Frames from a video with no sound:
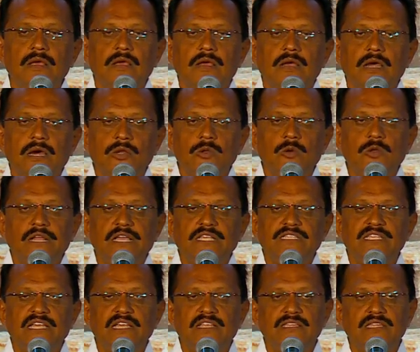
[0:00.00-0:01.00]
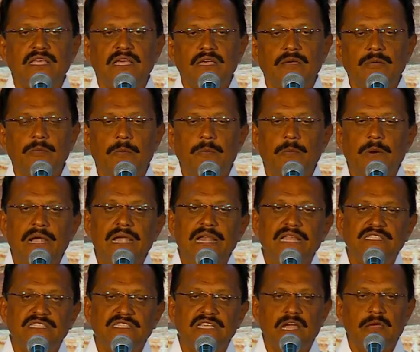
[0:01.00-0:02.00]
கரூரை சேர்ந்த
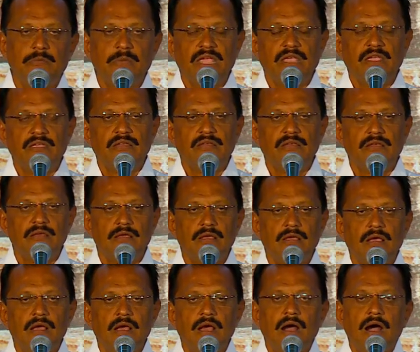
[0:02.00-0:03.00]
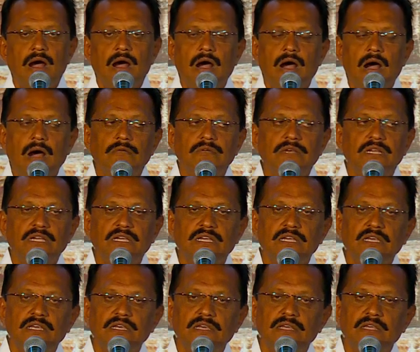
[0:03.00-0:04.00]
பழனிசாமி அவருக்கு
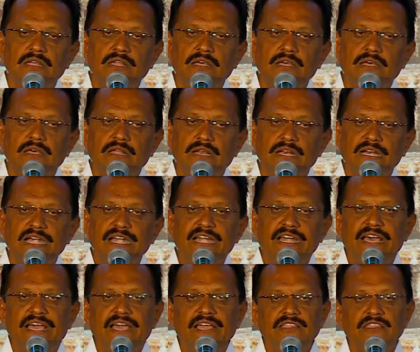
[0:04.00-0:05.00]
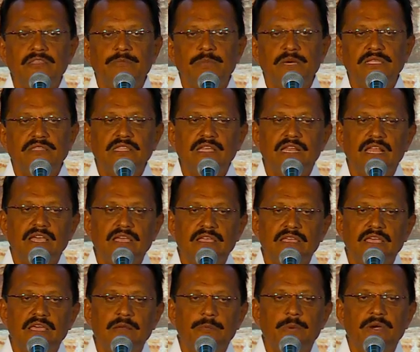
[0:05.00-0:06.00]
ரெண்டாயிரத்தி பத்தில்
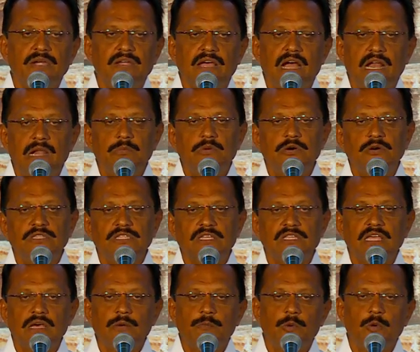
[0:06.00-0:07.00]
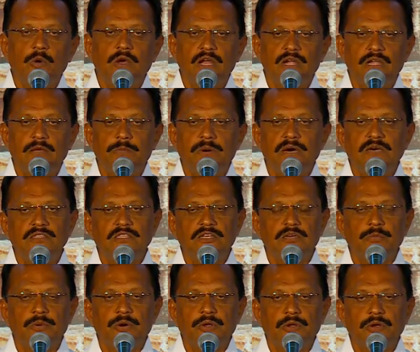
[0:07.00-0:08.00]
ஏற்பட்ட அனுபவத்தை தான் இப்போ உங்கள்கிட்ட பகிர்ந்துக்க
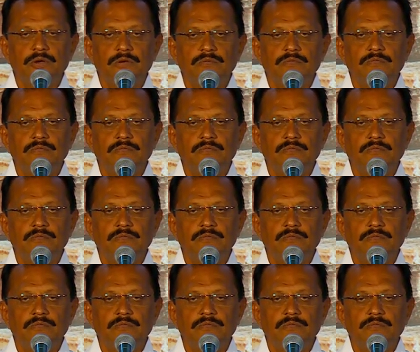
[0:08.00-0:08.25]
போகிறோம்